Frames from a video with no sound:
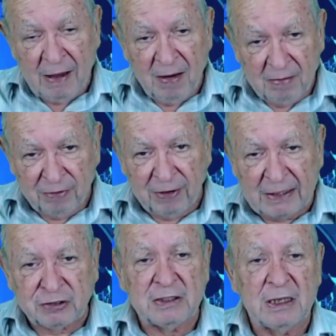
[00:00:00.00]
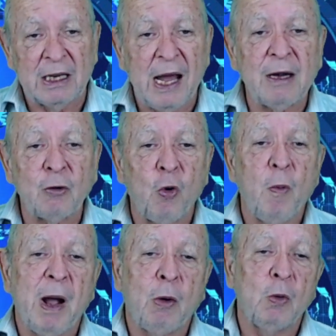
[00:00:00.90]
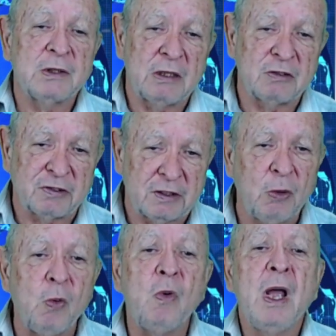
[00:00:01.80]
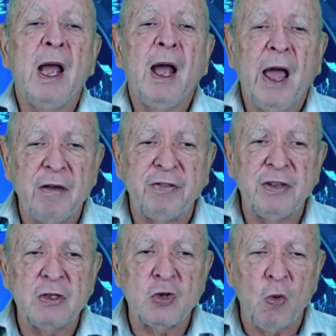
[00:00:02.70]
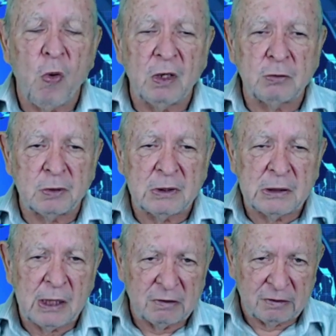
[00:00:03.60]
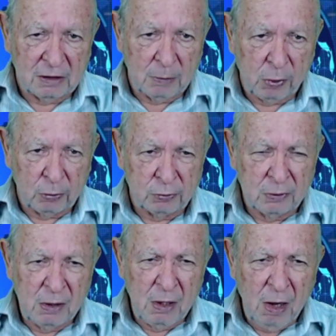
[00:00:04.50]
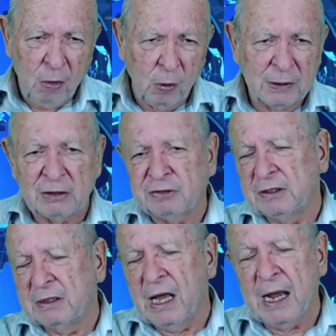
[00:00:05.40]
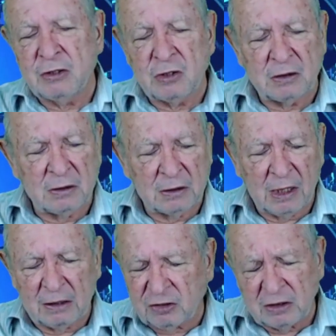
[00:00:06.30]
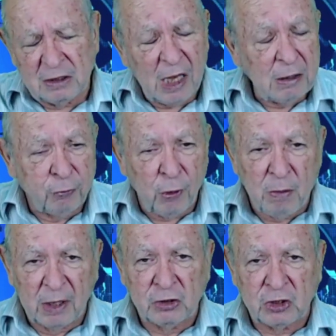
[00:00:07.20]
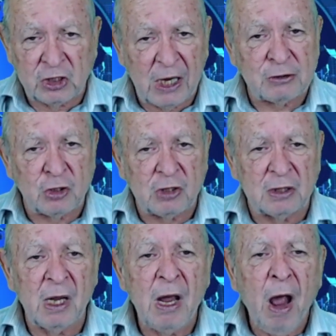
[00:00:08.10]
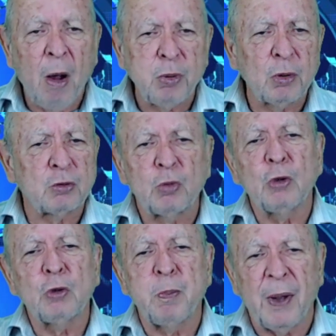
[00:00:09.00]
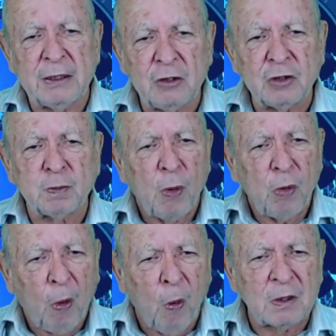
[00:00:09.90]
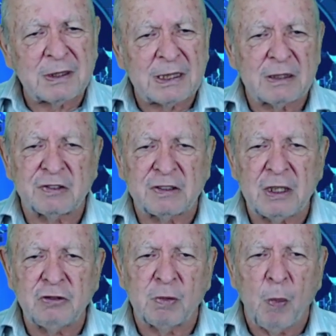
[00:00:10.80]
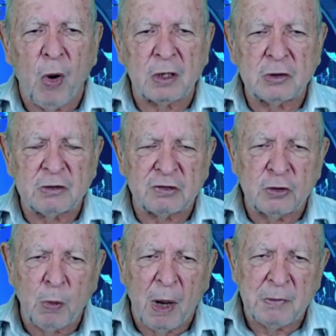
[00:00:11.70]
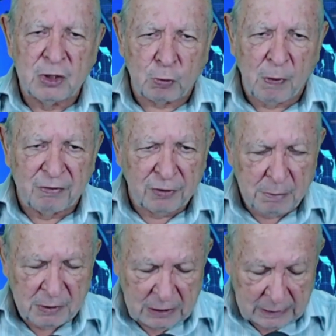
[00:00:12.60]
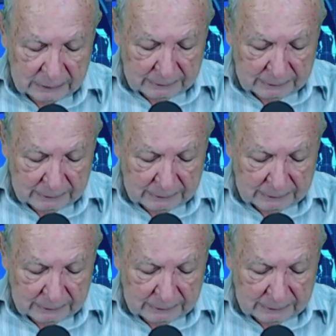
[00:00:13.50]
vacilar como aconteceu em 28 de dezembro, quando a cidade, a cidade foi manchete por todo o país por conta das seis mortes de uma mesma família.